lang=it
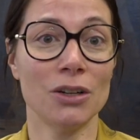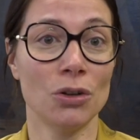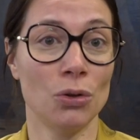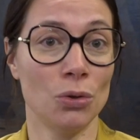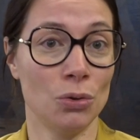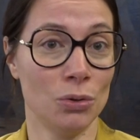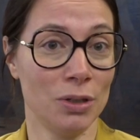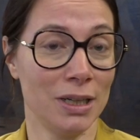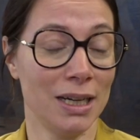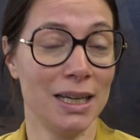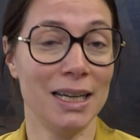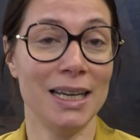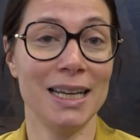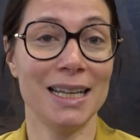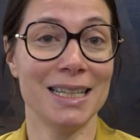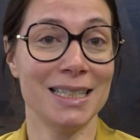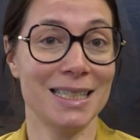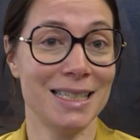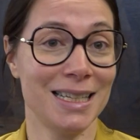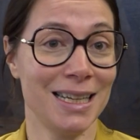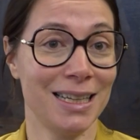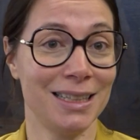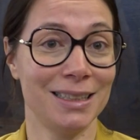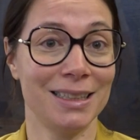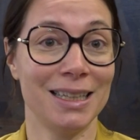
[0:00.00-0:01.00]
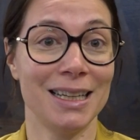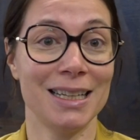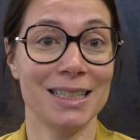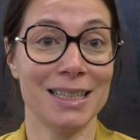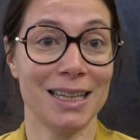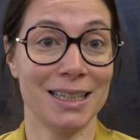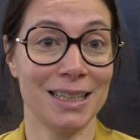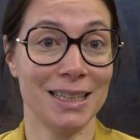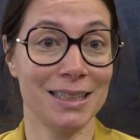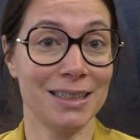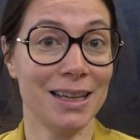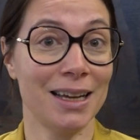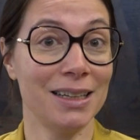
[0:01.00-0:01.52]
con le aziende
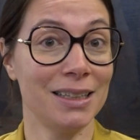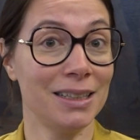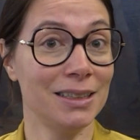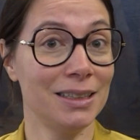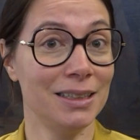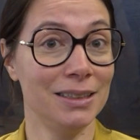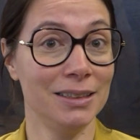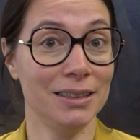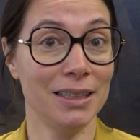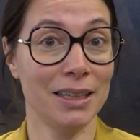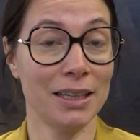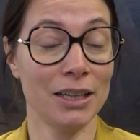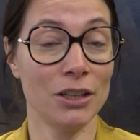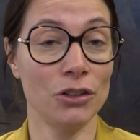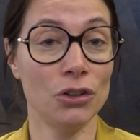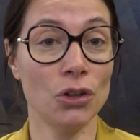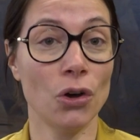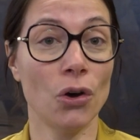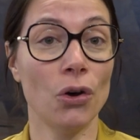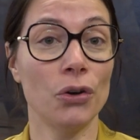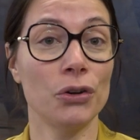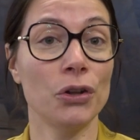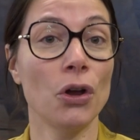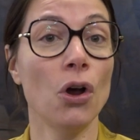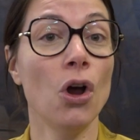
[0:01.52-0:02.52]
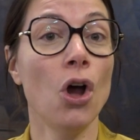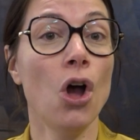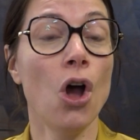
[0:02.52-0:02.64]
sanitarie del territorio,